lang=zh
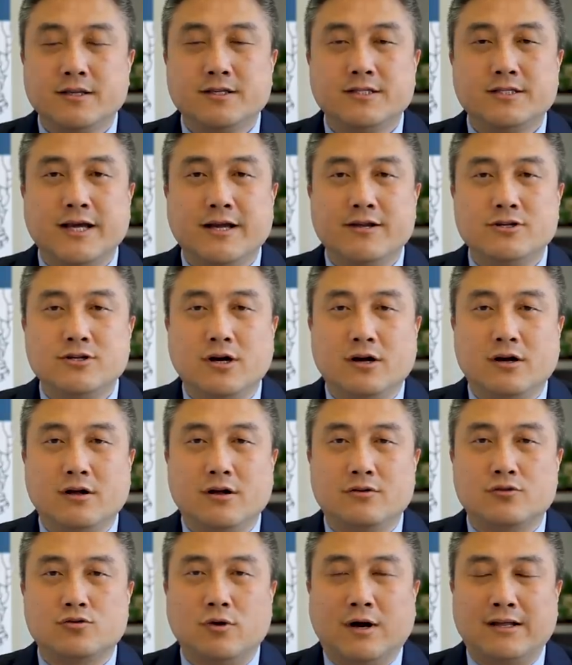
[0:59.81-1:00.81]
签证
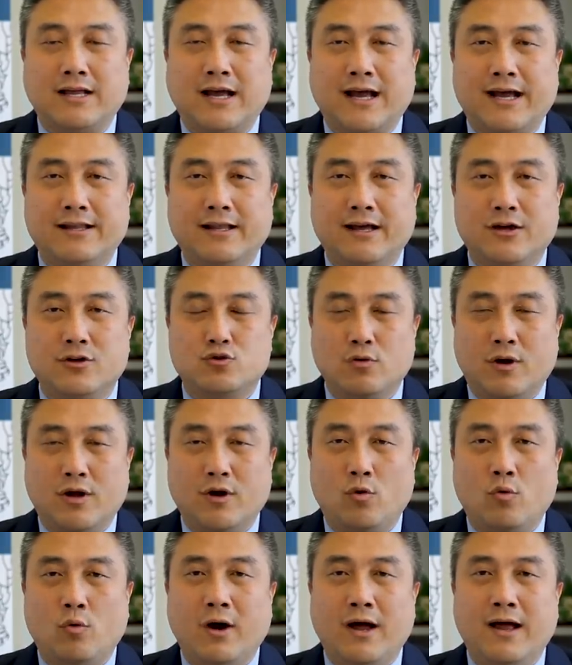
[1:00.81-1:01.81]
状态的转
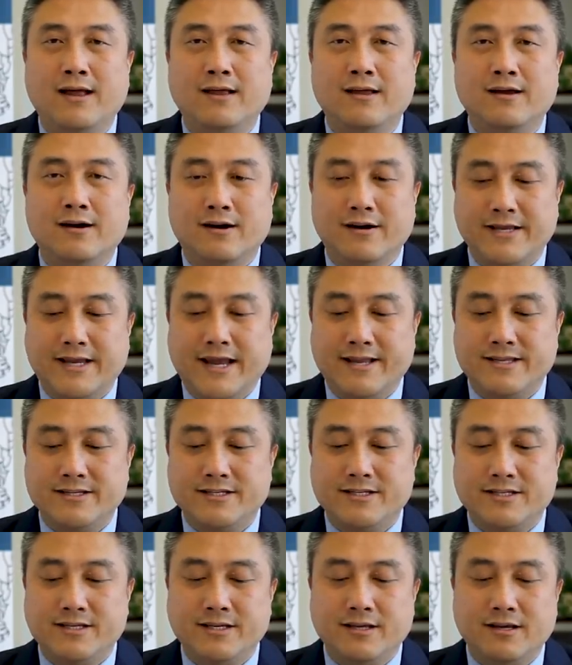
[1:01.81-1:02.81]
换和延
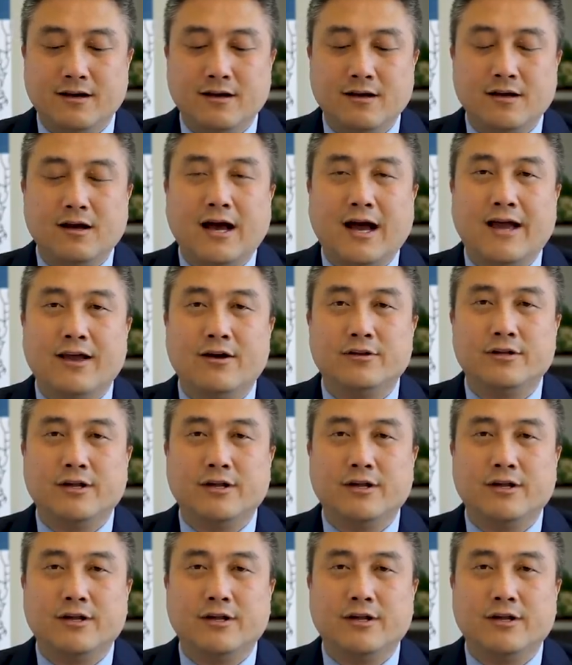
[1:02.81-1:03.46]
期，还有